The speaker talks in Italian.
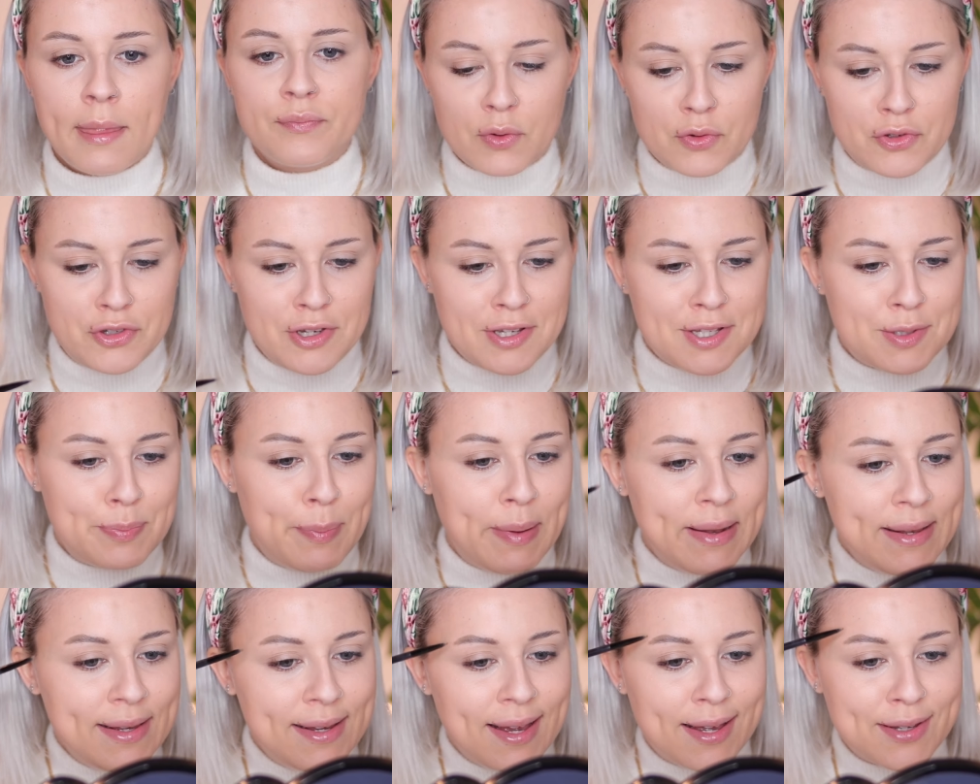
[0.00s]
Ho già
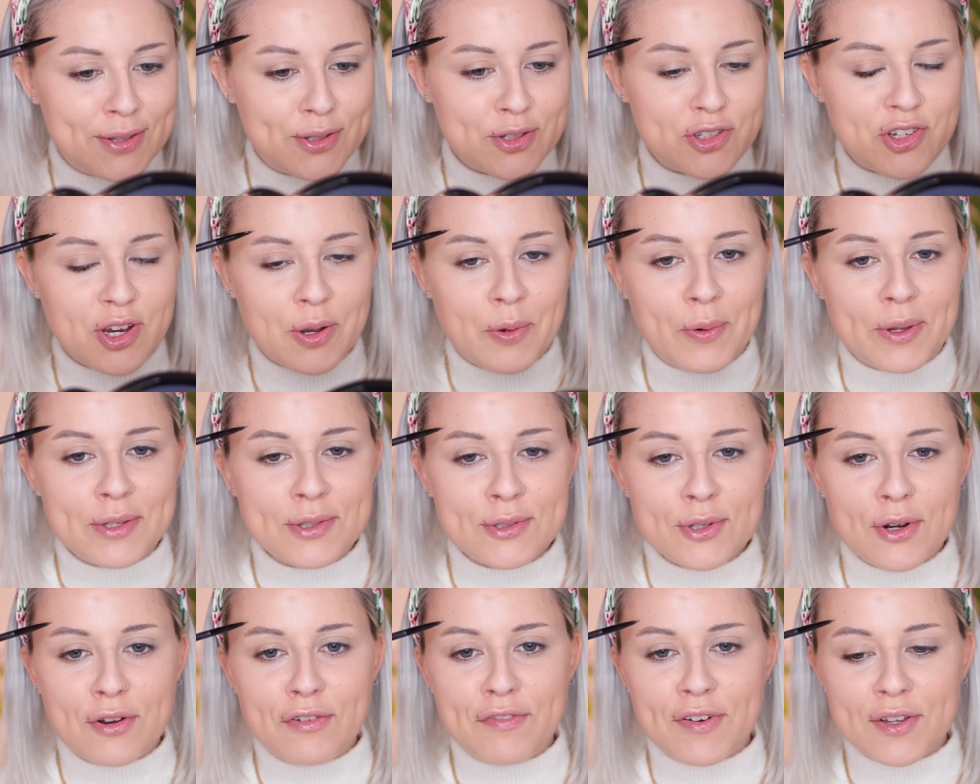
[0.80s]
sbagliato, cioè
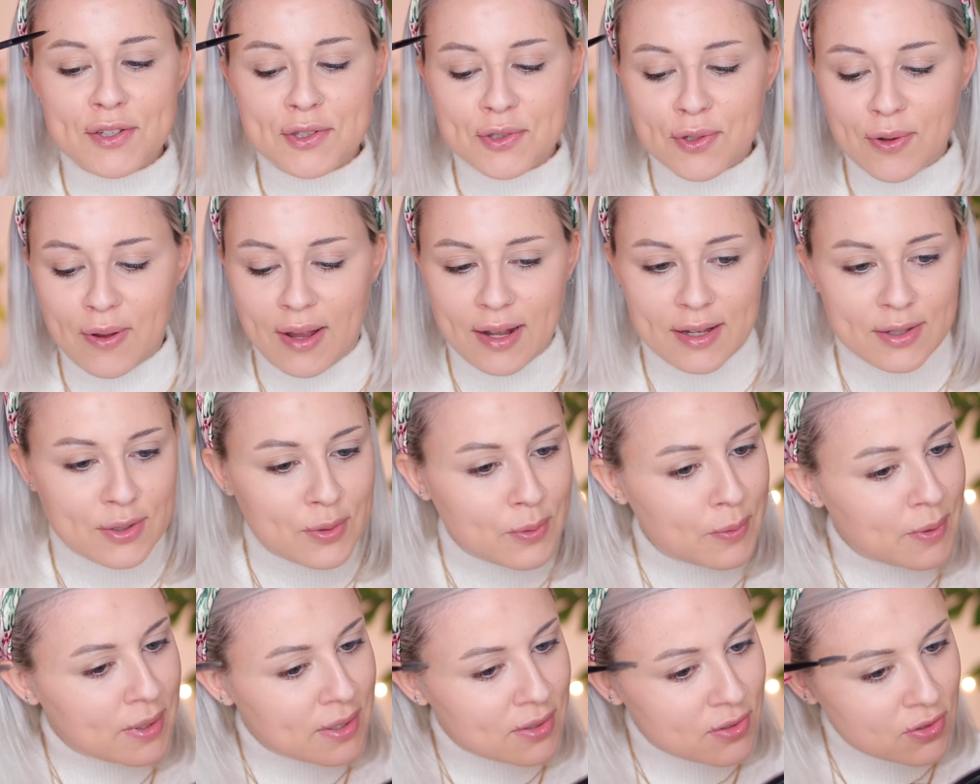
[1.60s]
quanto l'ho fatto alto
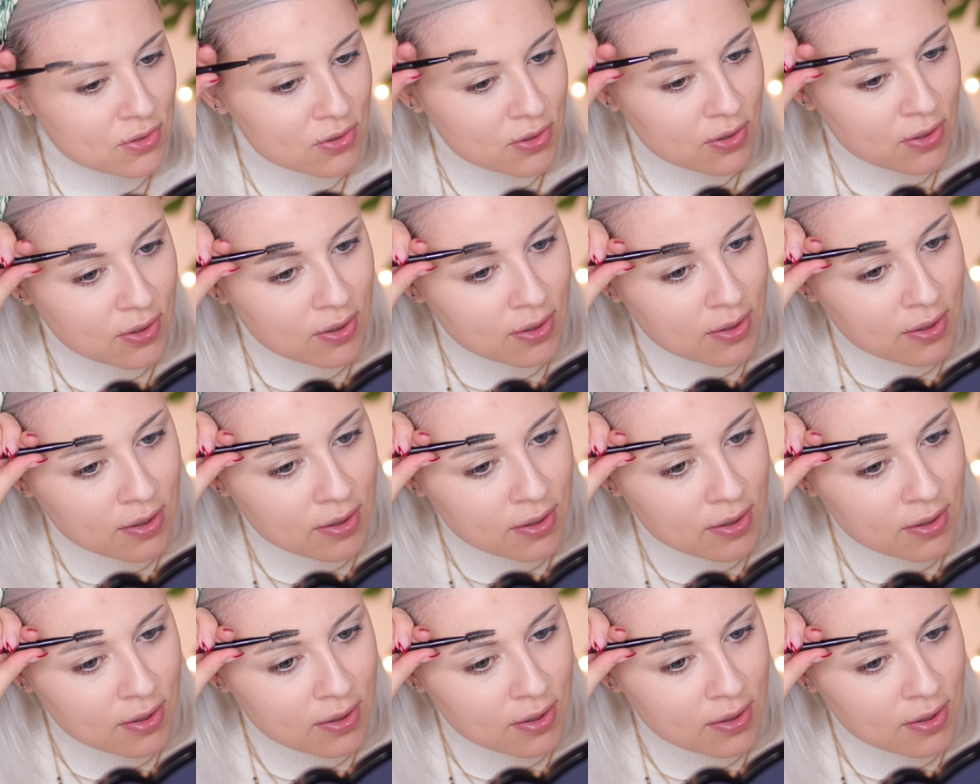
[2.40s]
questo?